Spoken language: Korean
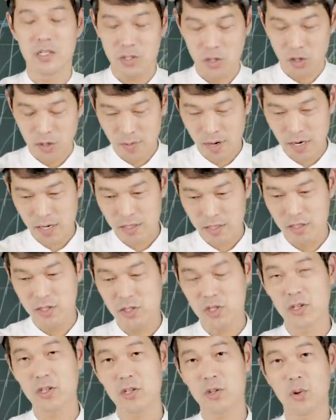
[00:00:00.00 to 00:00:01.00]
정말
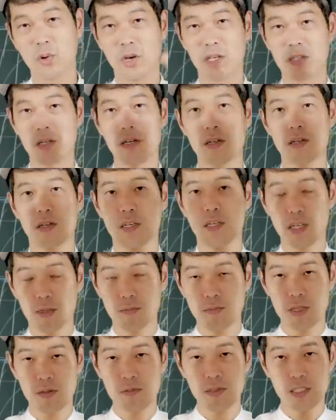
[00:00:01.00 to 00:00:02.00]
긍정을 통해서
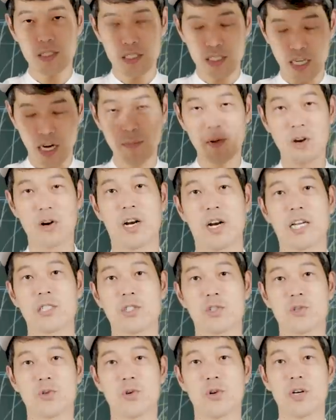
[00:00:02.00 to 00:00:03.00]
힘든 장벽을
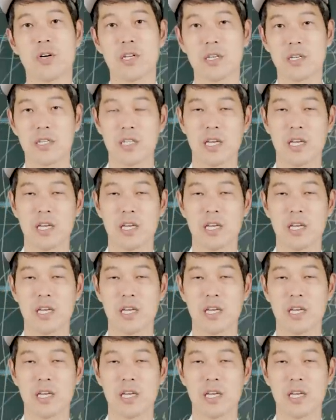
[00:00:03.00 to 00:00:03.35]
낮추고